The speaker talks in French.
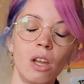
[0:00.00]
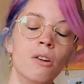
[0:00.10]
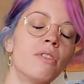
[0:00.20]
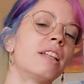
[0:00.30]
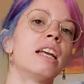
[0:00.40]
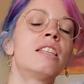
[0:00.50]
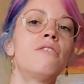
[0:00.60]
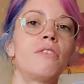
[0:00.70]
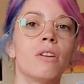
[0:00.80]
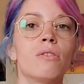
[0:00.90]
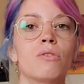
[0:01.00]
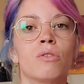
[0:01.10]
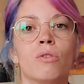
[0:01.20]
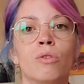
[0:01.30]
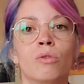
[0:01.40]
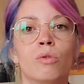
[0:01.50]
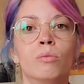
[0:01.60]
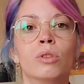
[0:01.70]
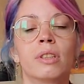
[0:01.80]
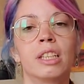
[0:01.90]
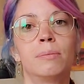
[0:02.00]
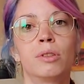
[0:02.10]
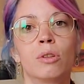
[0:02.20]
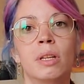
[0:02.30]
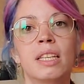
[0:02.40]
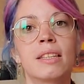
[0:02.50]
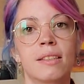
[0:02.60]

En fait, la différence entre le trouble de stress post-traumatique